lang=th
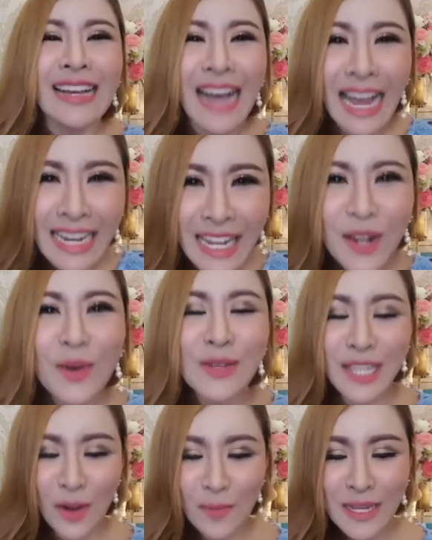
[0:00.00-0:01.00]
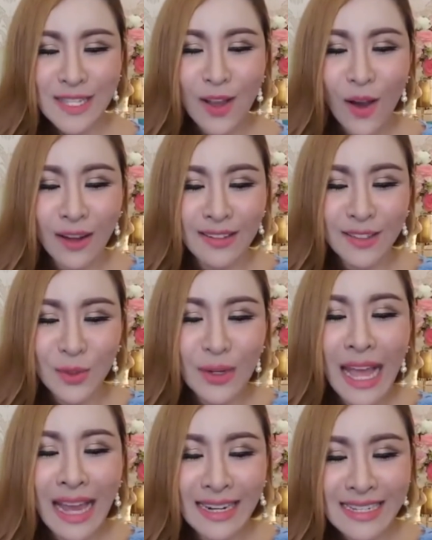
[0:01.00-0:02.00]
อันนี้ครูจะเอาไปสอนตัว
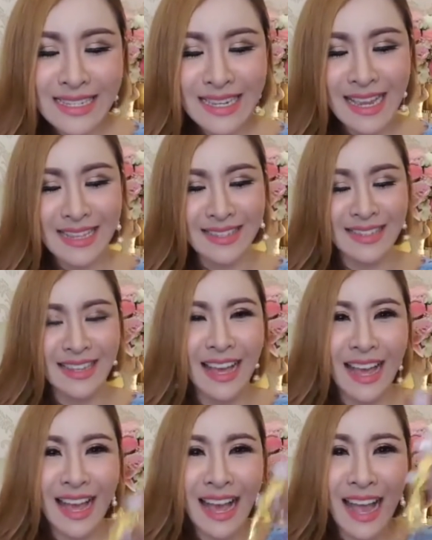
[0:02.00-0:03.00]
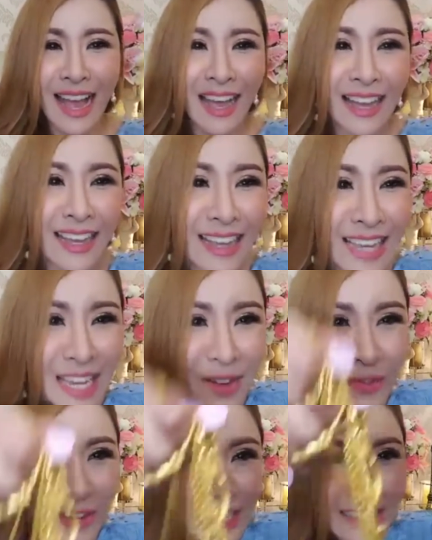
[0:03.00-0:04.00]
แทน riches อ่า
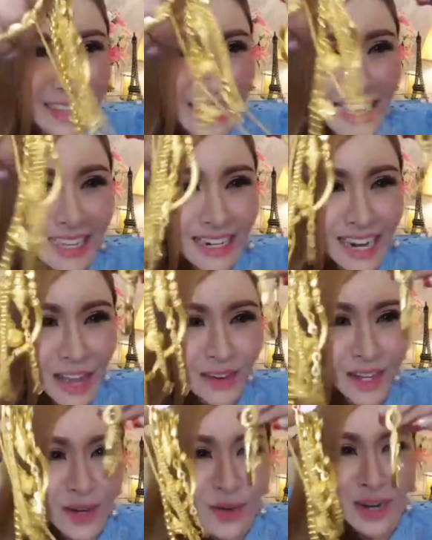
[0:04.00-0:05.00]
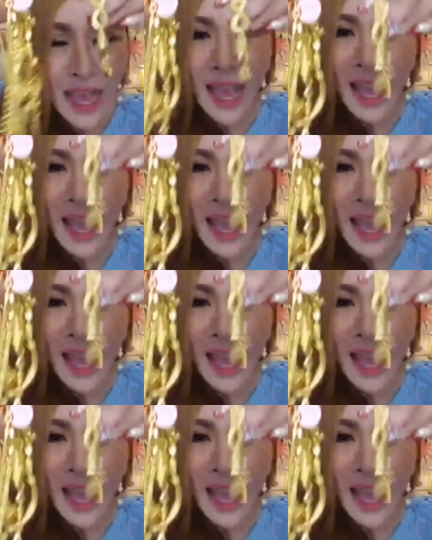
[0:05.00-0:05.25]
infinity อีกแล้วนะลูกนะ